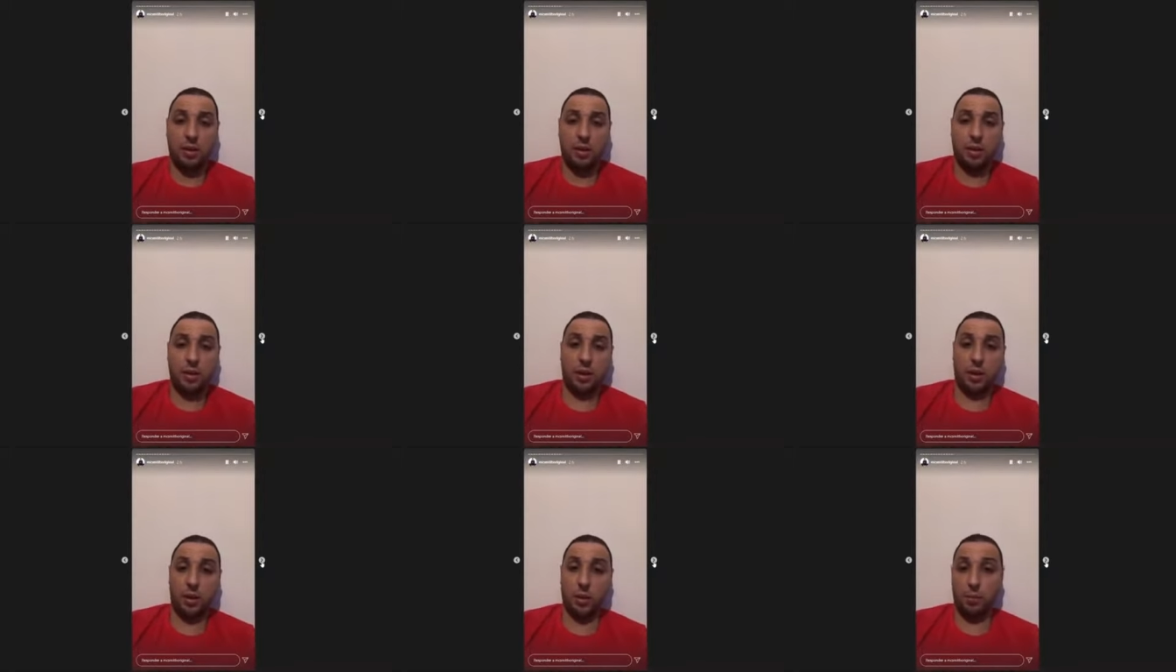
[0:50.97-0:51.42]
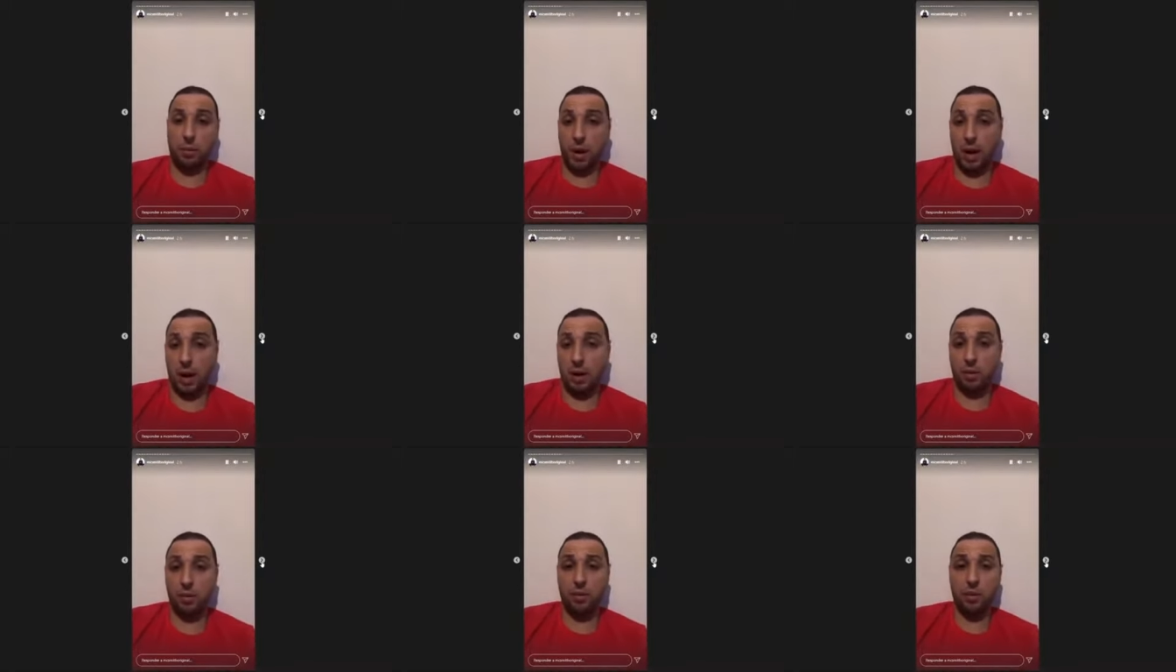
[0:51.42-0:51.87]
Chris
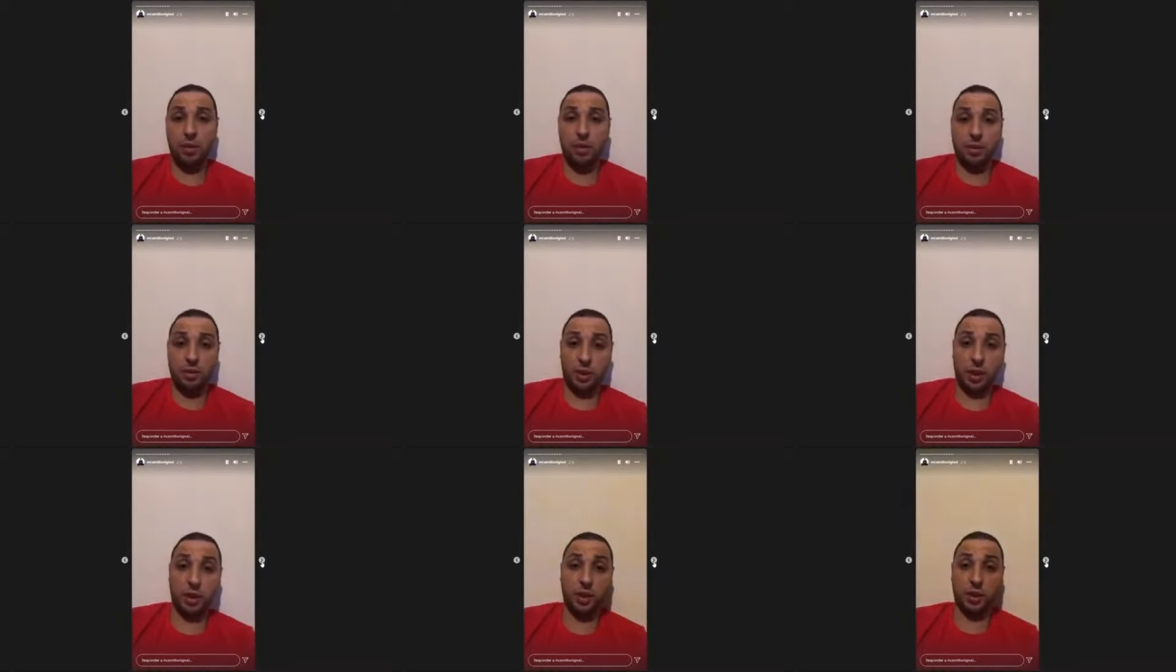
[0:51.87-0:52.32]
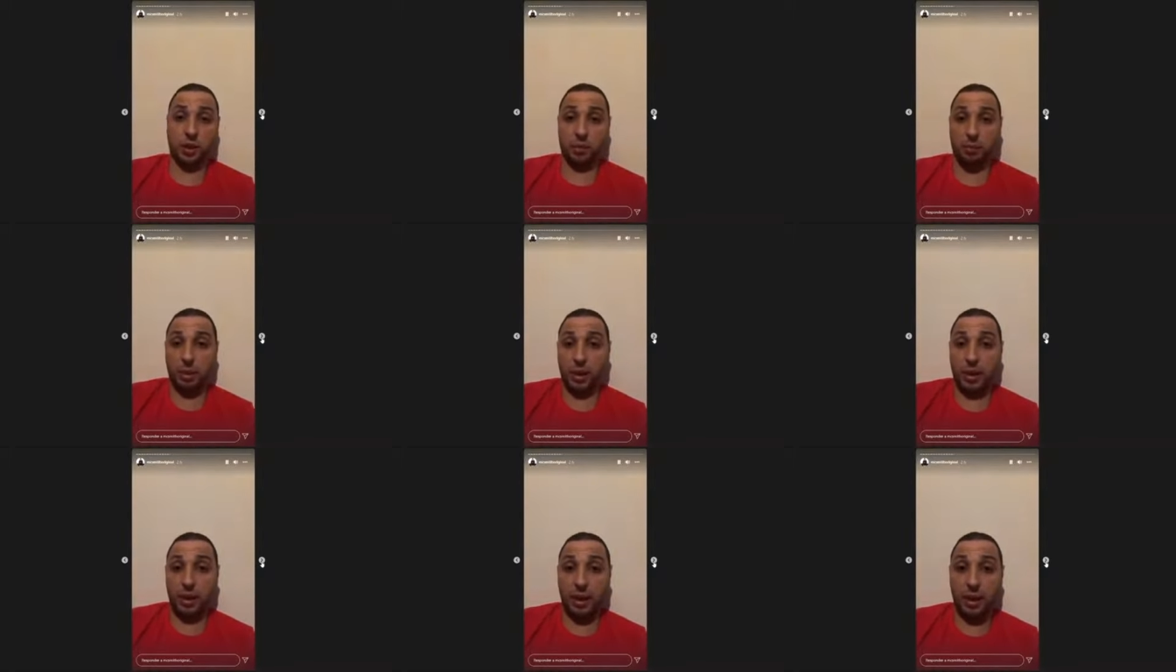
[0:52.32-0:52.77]
Brown? Justin
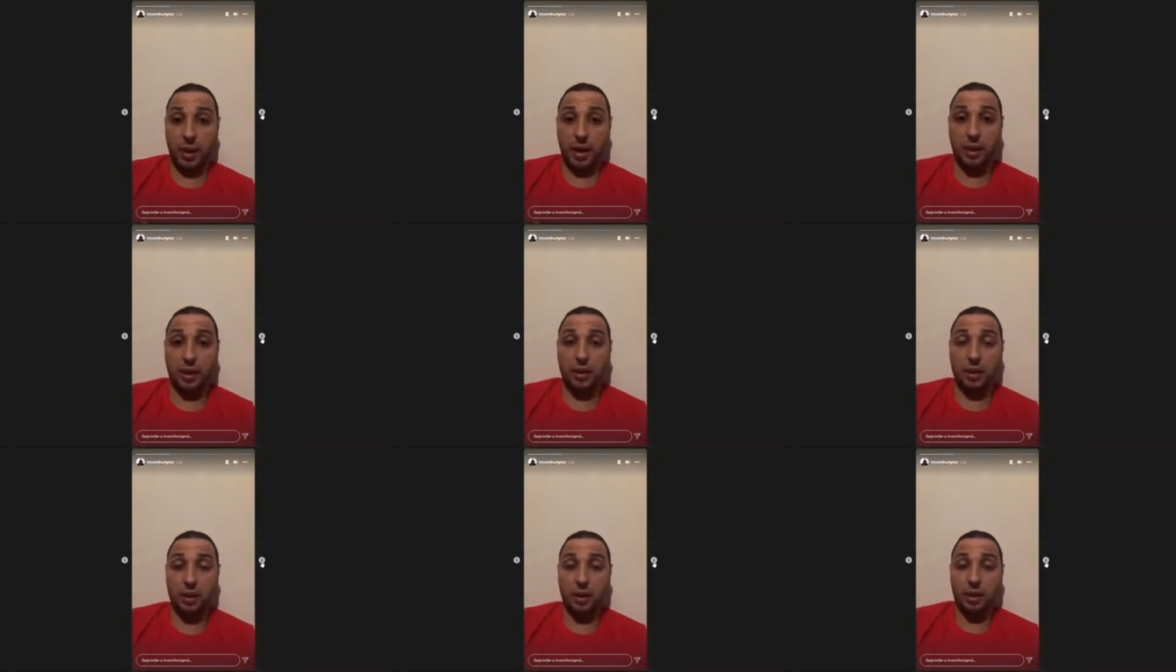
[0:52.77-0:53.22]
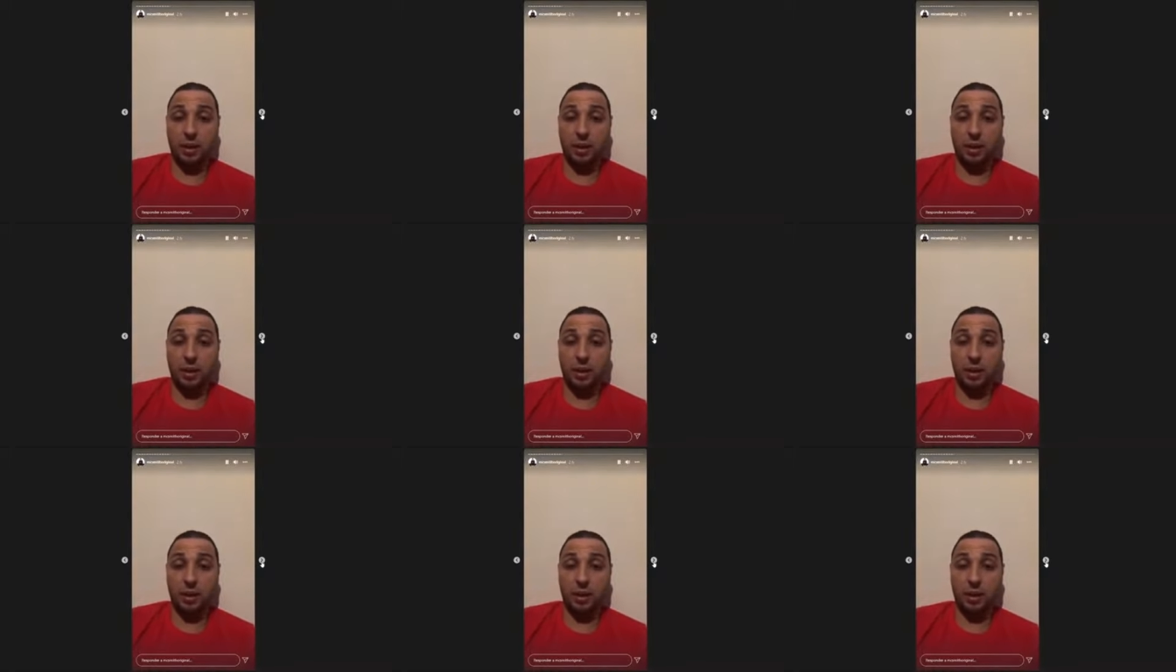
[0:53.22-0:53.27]
Timberlake?